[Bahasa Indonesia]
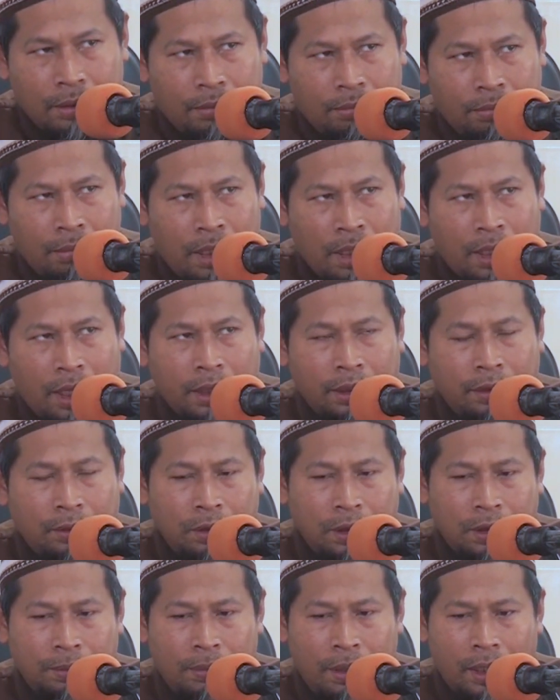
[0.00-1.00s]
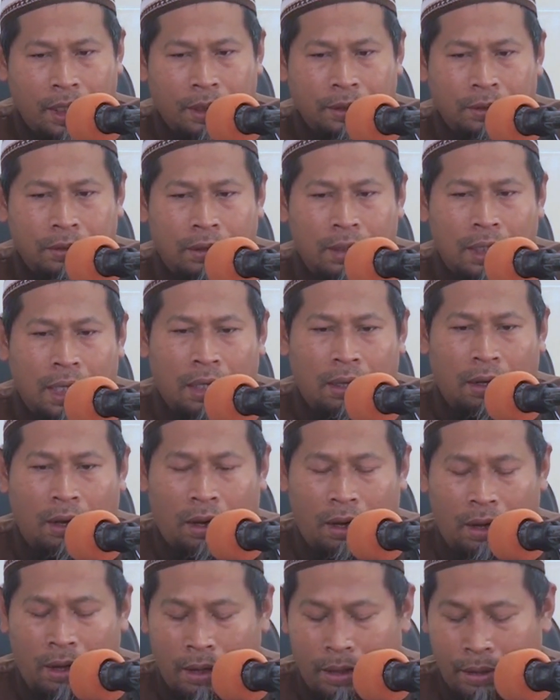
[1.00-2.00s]
maka itu sebagai
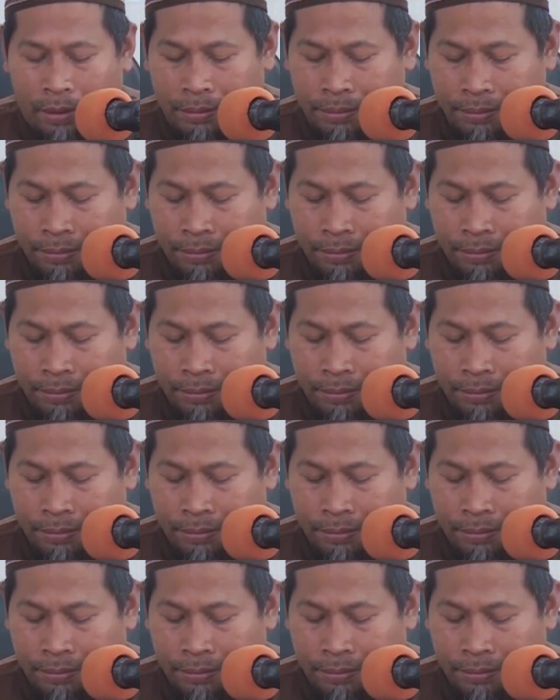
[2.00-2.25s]
sodakoh